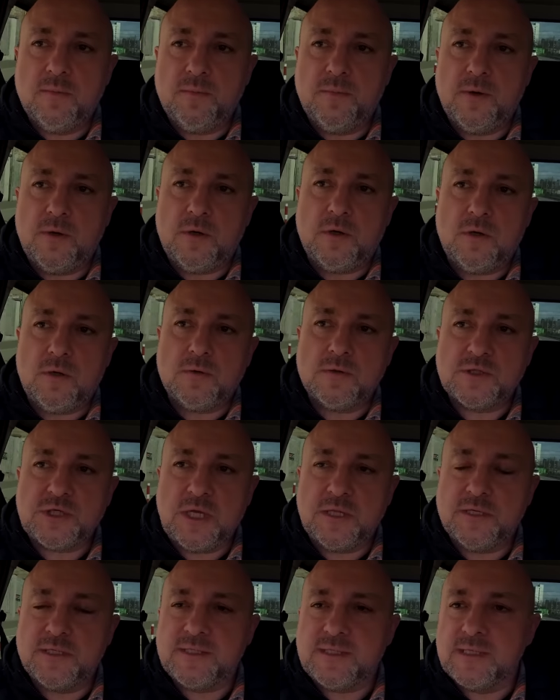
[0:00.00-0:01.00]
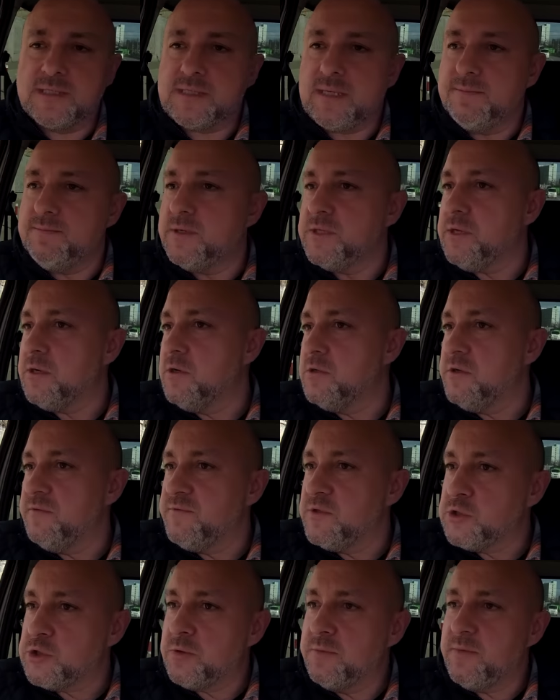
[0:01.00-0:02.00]
bo żaden system by tego nie
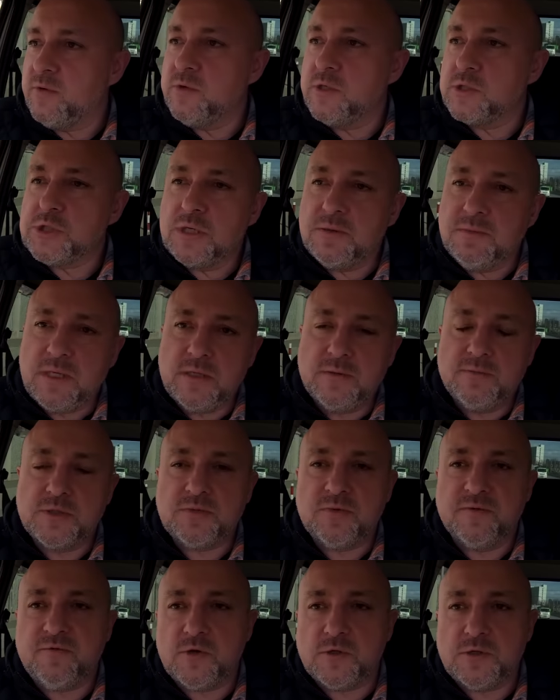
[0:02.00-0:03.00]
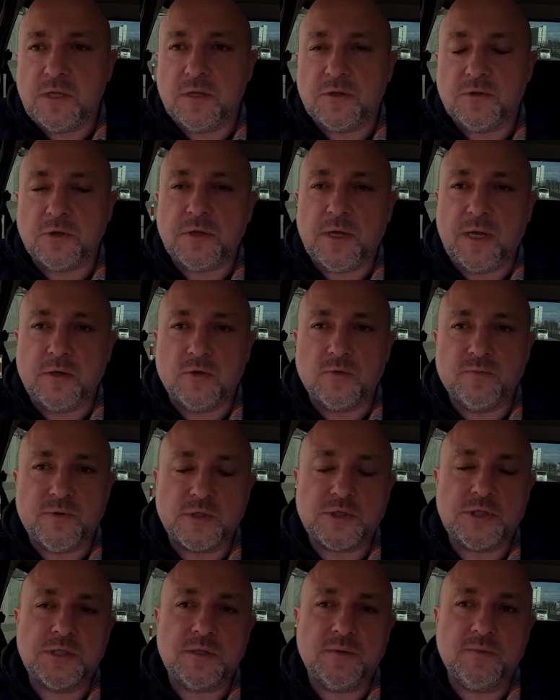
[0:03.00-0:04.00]
wytrzymał, jeżeli mielibyśmy wolninę totalną.
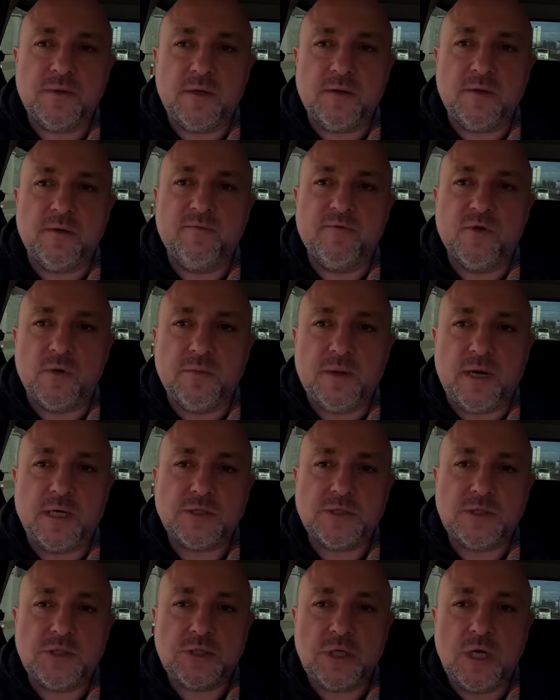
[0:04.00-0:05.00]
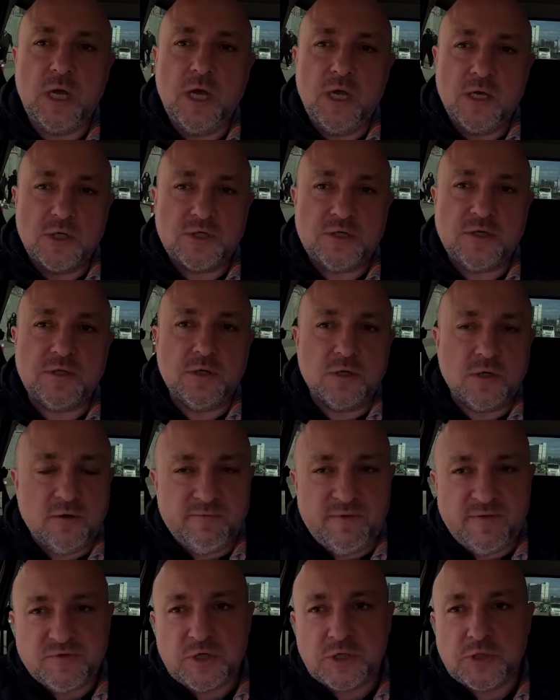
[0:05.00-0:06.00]
Proszę sobie wyobrazić, że tylko
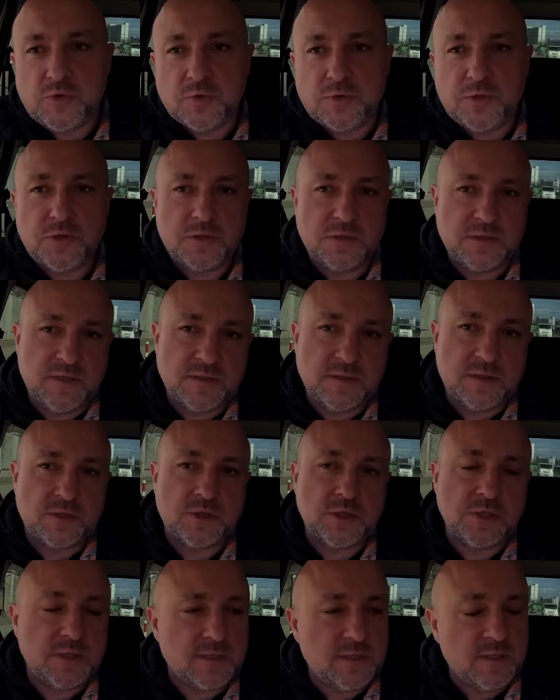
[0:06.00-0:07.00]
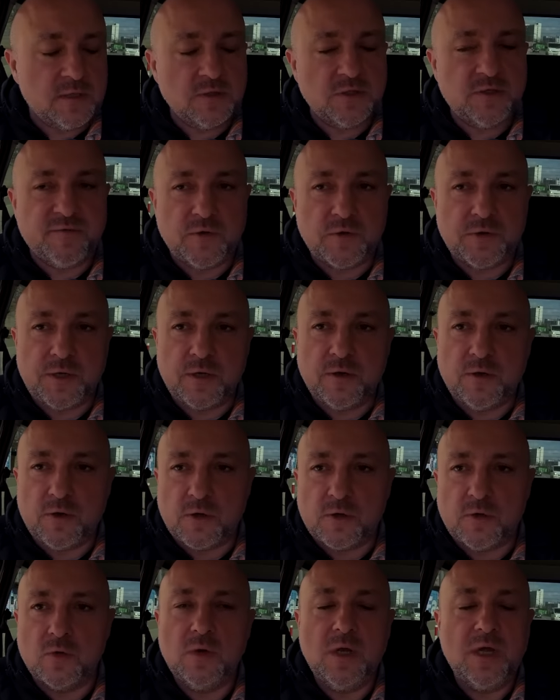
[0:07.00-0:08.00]
we wrześniu 1939
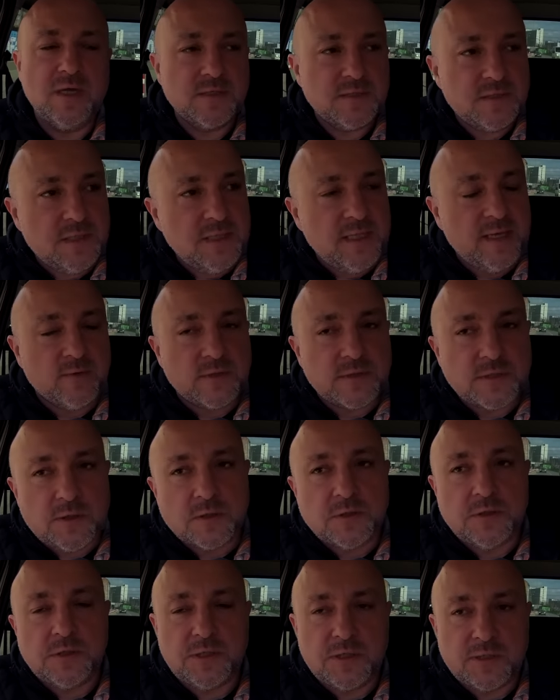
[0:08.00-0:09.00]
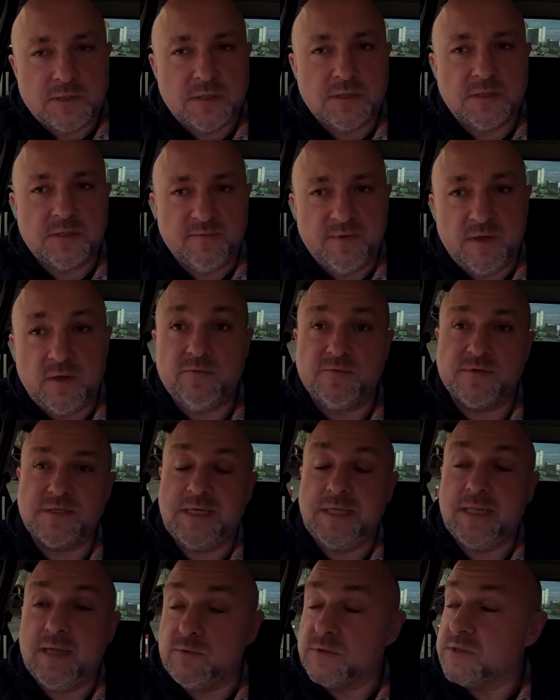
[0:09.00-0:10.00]
roku zginęło 100 tysięcy cywilów,
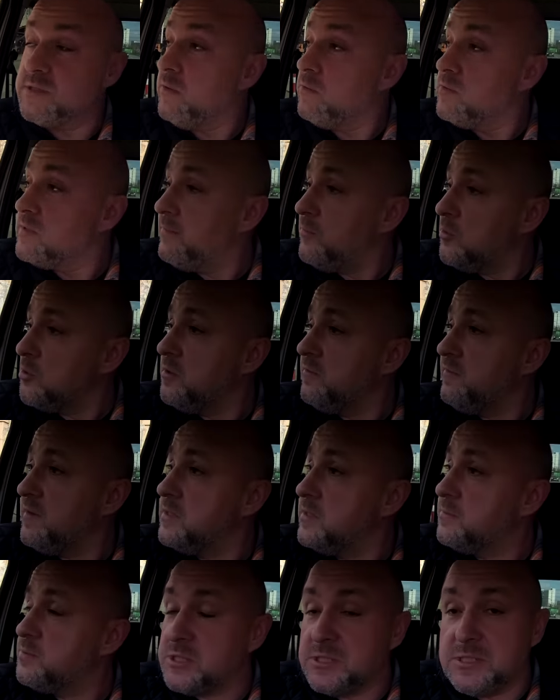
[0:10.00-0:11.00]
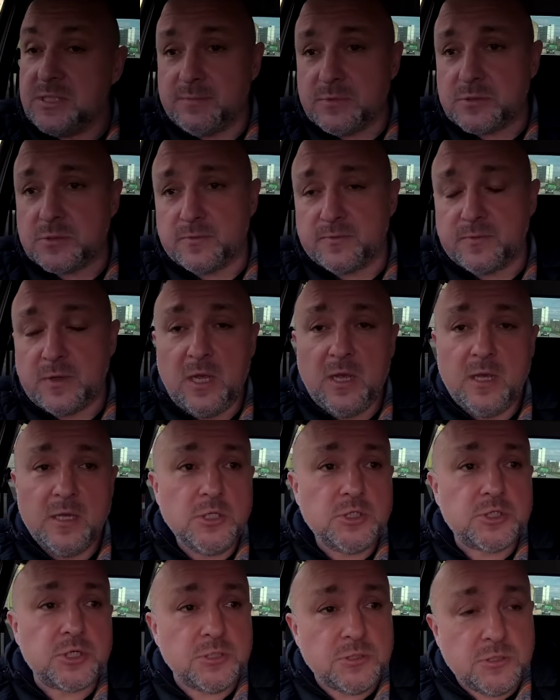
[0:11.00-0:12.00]
zginęło, zostało zamordowanych przez Niemców i
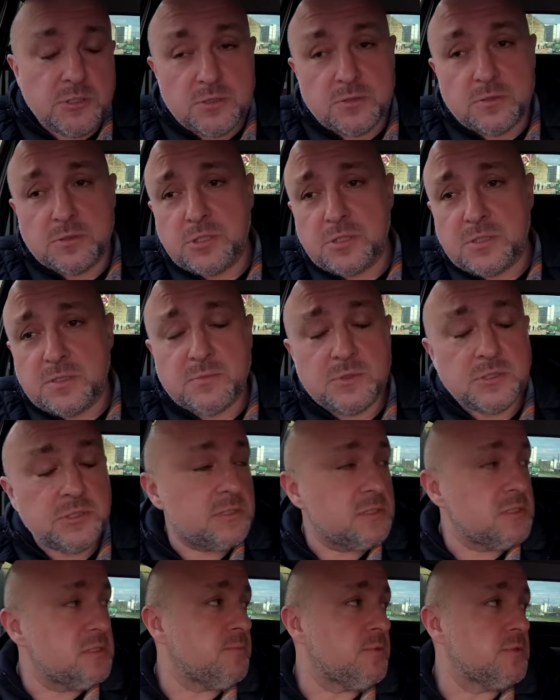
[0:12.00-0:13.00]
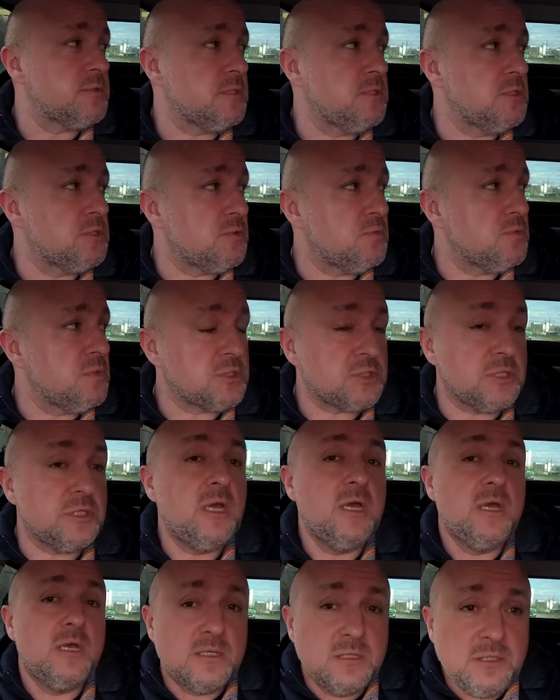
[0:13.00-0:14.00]
67 tysięcy polskich żołnierzy
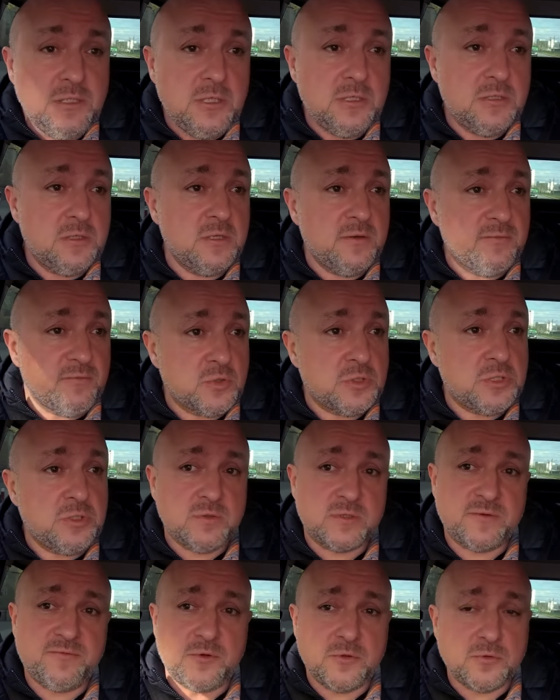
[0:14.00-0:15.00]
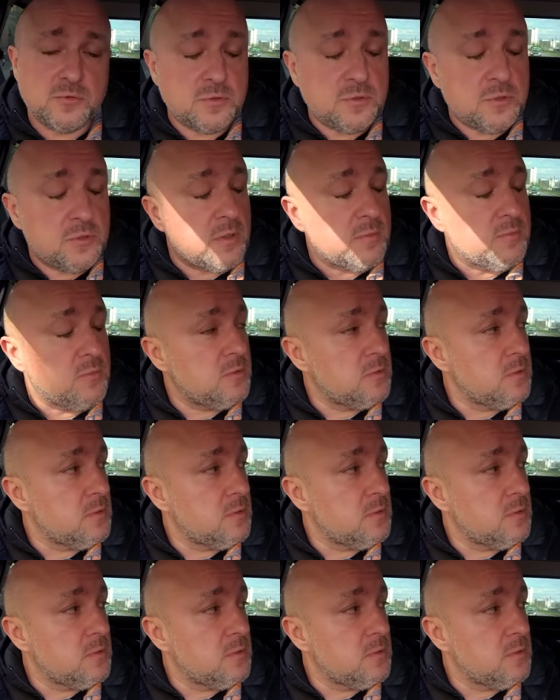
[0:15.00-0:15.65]
nigdy nie wróciło z frontu do domu.